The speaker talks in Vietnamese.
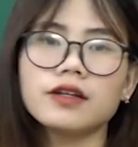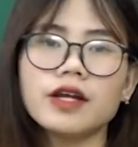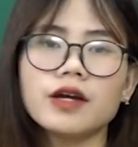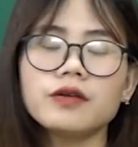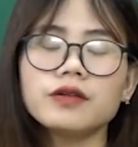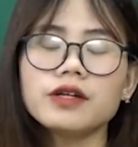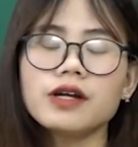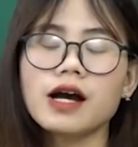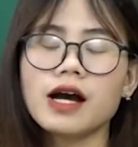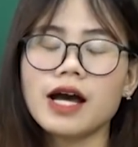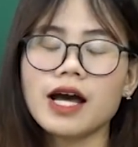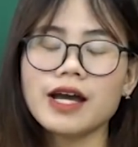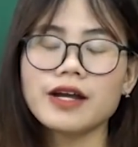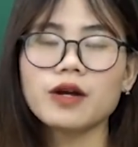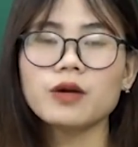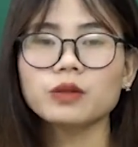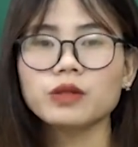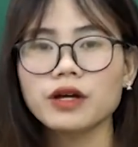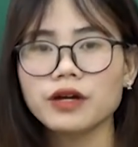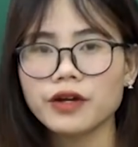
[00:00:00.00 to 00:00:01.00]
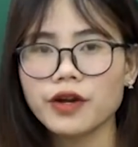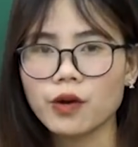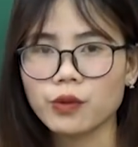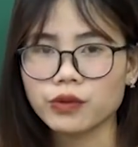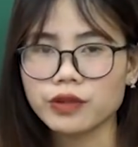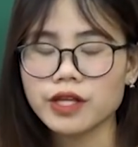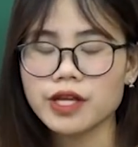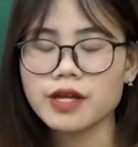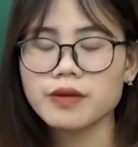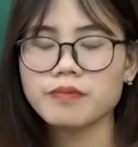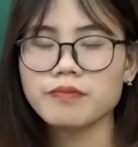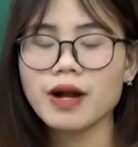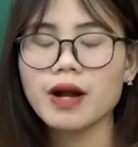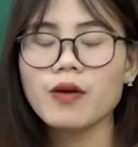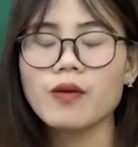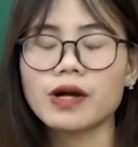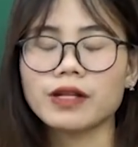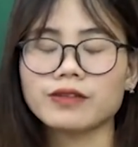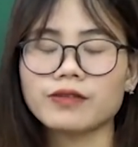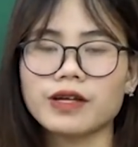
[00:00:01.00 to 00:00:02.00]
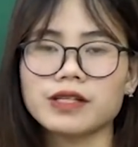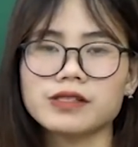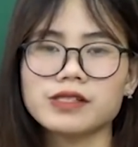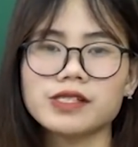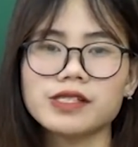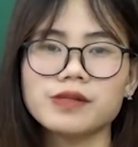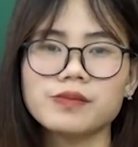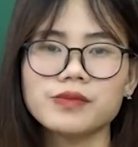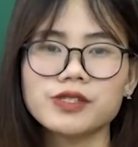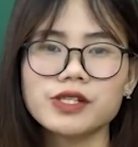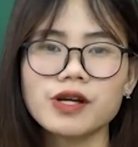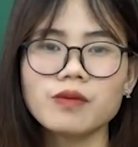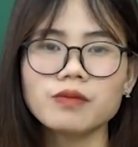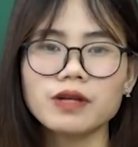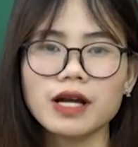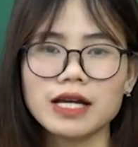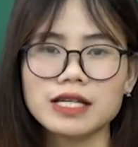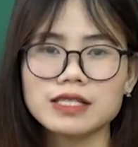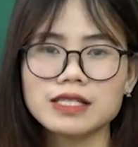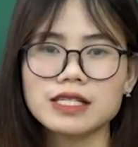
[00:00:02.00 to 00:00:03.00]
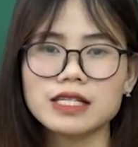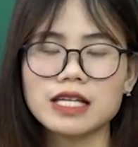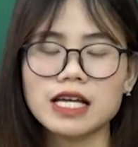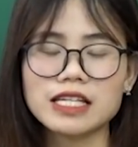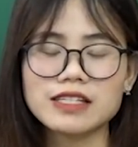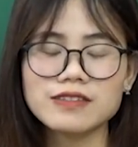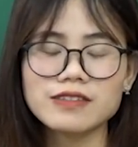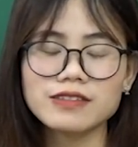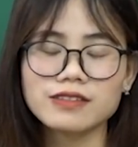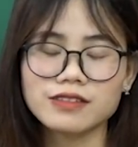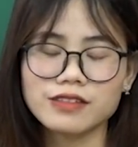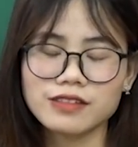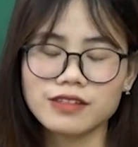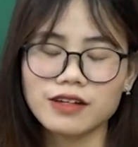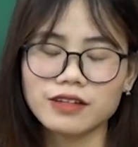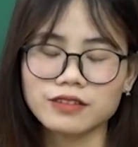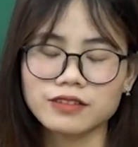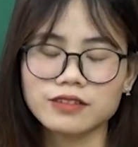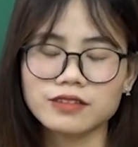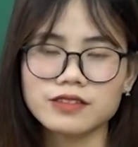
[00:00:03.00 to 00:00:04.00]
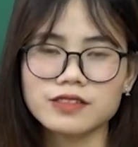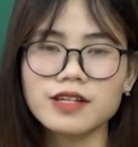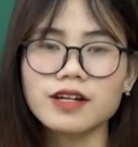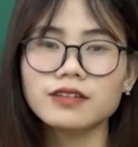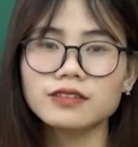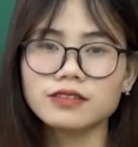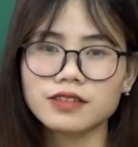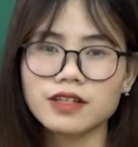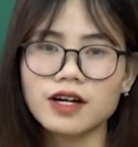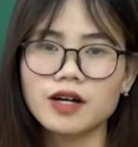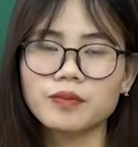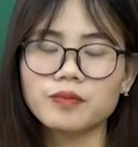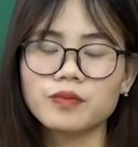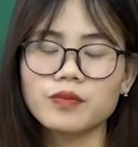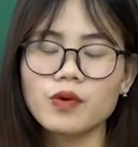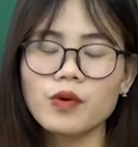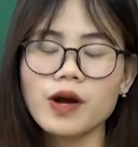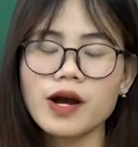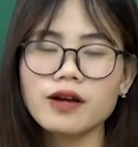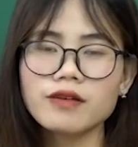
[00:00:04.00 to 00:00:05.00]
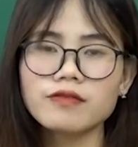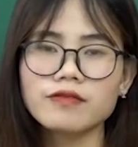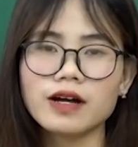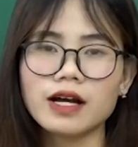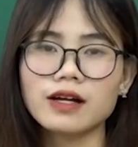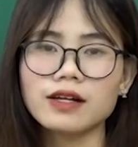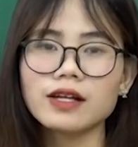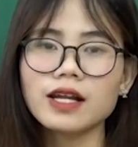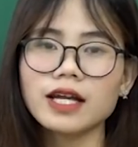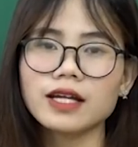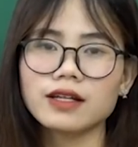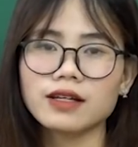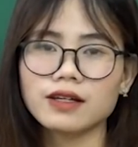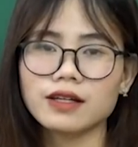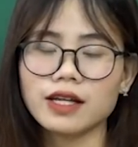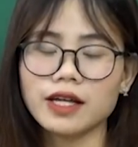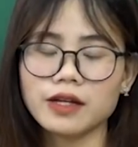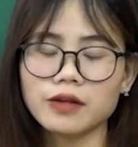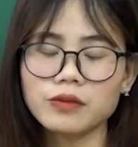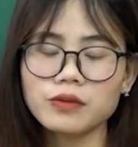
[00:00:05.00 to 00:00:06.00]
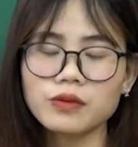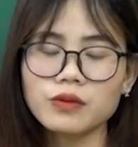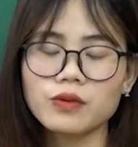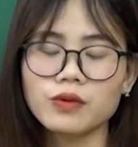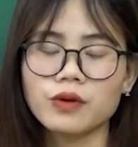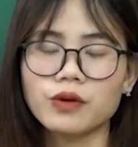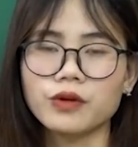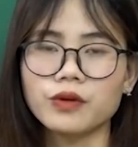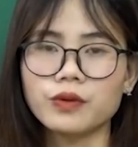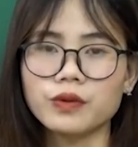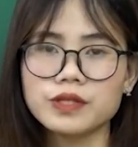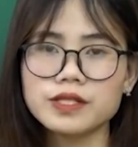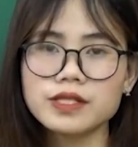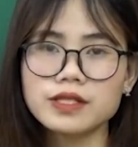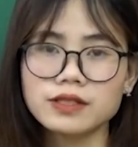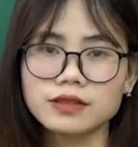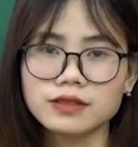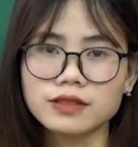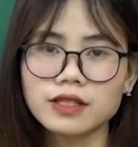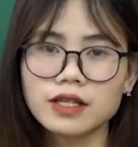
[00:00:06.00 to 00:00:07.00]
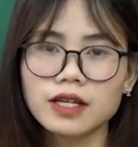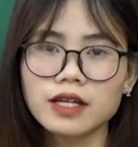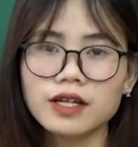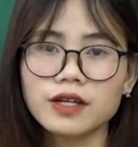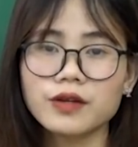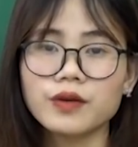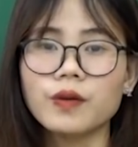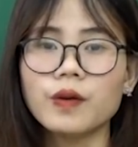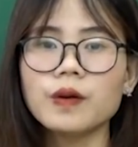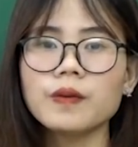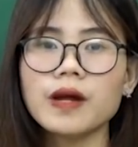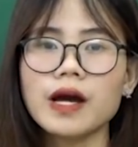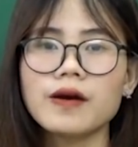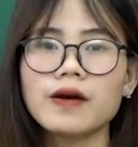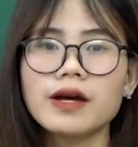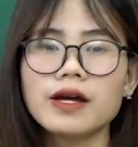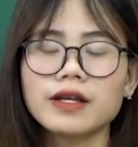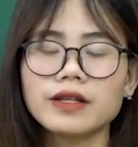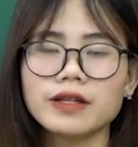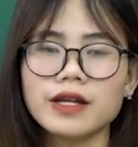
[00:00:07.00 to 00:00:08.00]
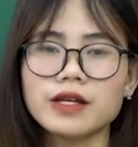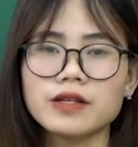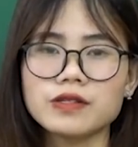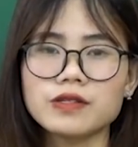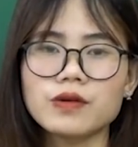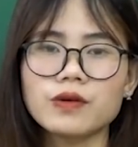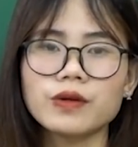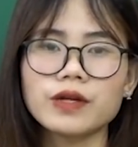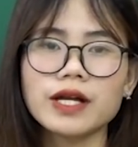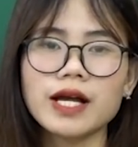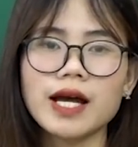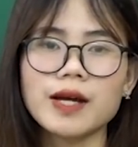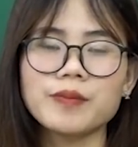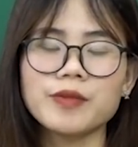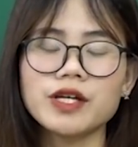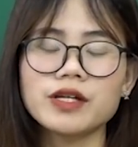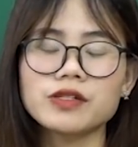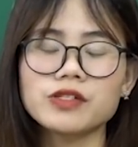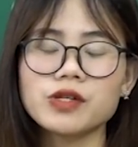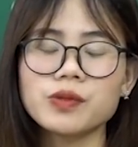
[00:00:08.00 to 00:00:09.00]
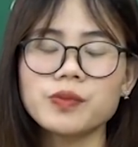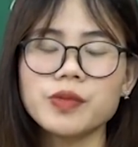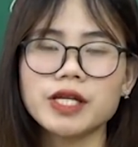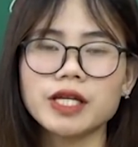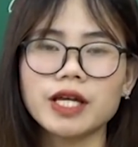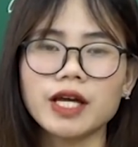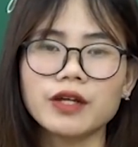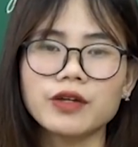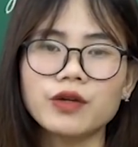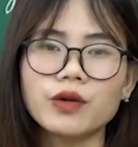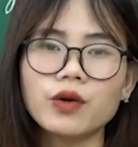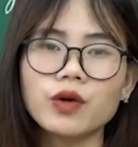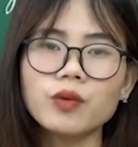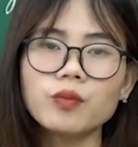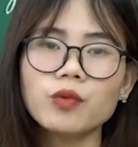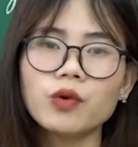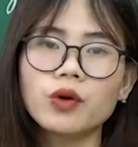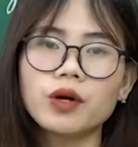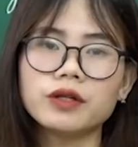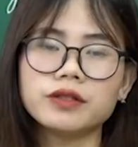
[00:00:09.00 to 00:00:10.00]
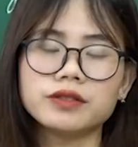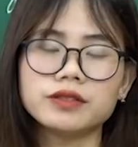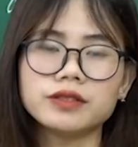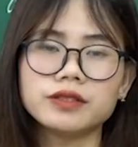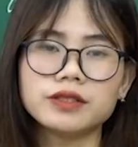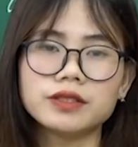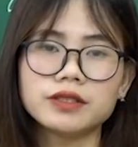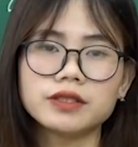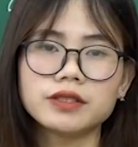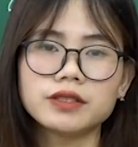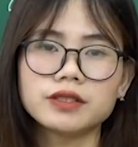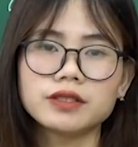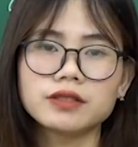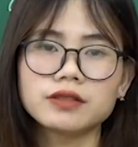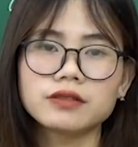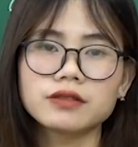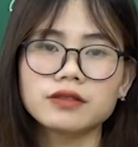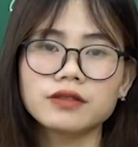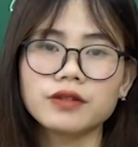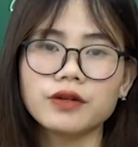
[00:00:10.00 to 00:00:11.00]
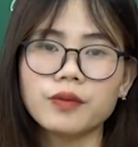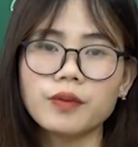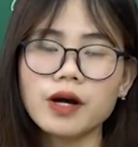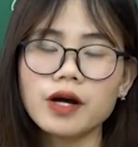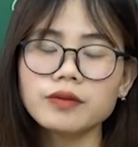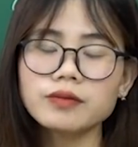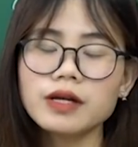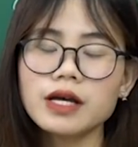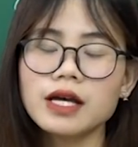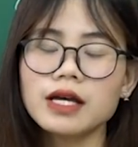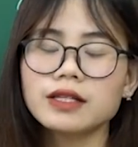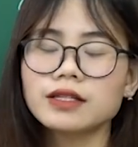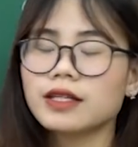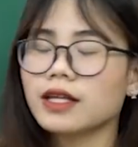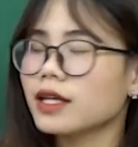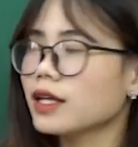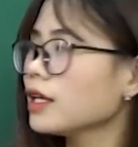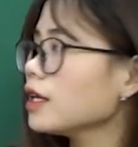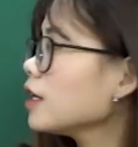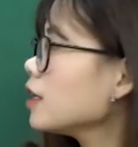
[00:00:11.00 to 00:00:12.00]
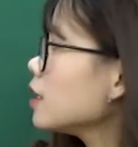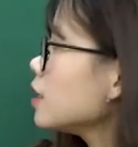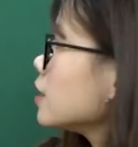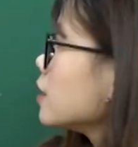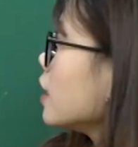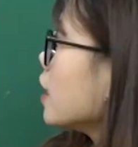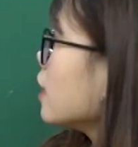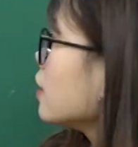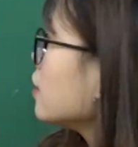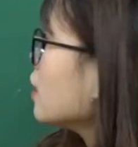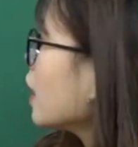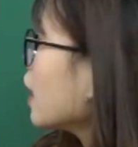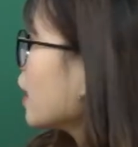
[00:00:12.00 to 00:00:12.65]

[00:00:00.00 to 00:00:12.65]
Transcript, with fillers: nếu như ở hai câu thơ đầu tiên bác hoàn toàn chìm trong cái gì cái sự nhợt giận ngợp hoang vắng lạnh lẽo của núi rừng đúng không nào để rồi cảm nhận cho mình cái nỗi buồn đúng không thì đến